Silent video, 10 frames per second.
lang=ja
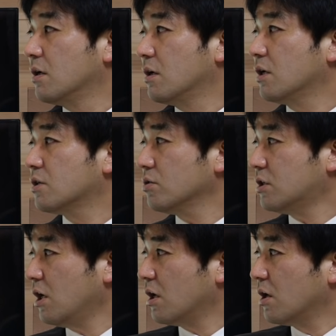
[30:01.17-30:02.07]
えー、そ
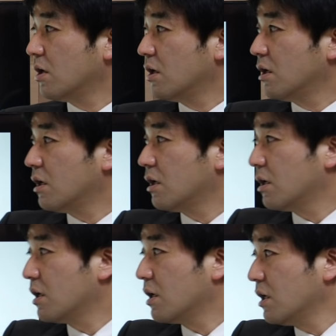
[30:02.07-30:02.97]
して、
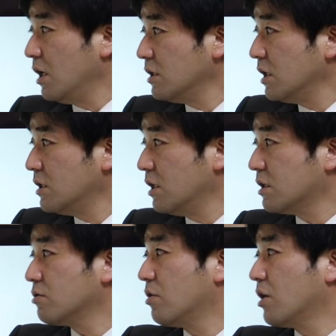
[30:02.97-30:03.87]
えー、経済政
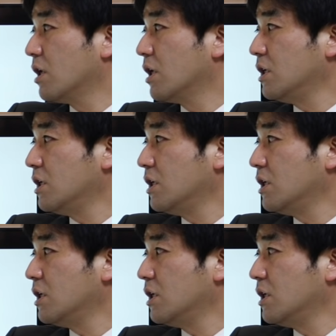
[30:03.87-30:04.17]
策の中で